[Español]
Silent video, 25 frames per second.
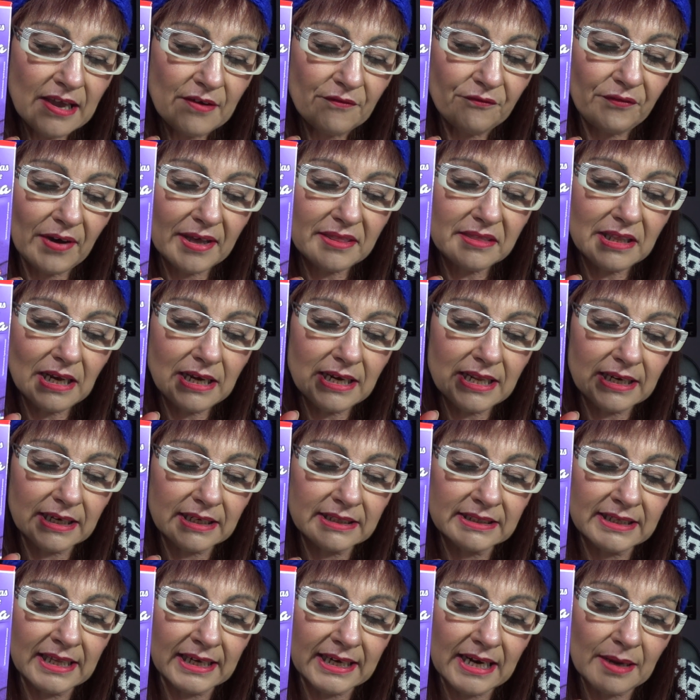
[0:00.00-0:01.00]
Fácil y
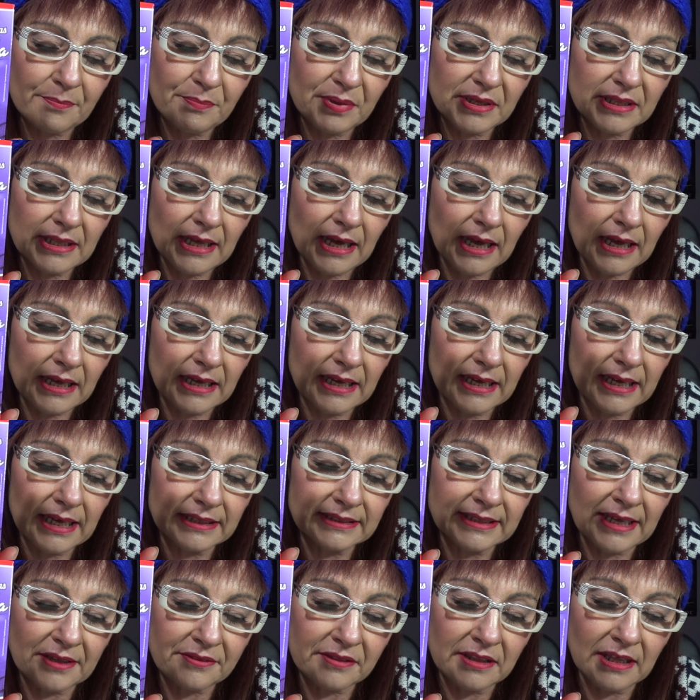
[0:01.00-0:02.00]
de rápida
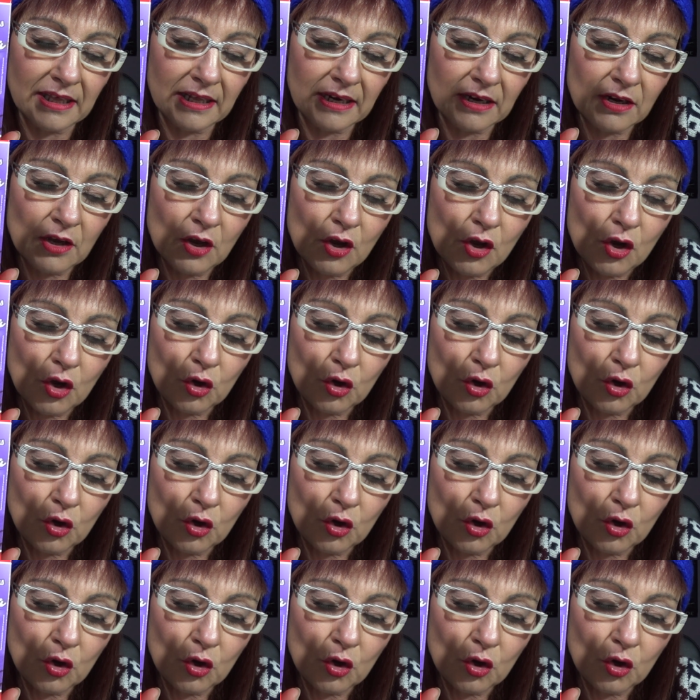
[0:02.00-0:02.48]
de hacer,